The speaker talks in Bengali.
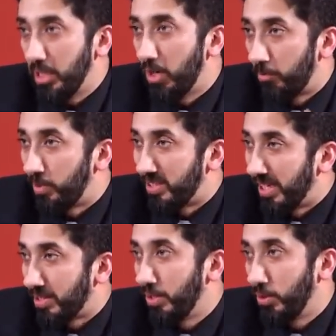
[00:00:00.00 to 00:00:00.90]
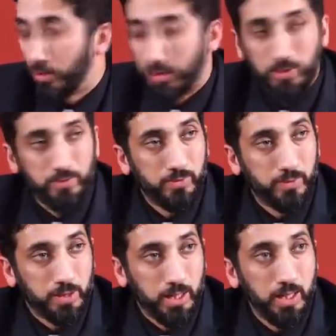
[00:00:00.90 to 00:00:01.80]
এখানে আত্মরক্ষার ধারণা
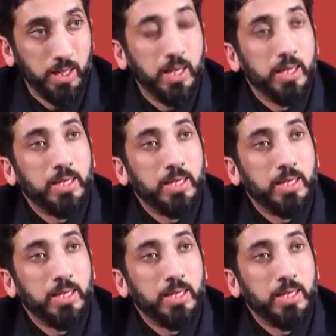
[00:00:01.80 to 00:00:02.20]
প্রকাশ পাচ্ছে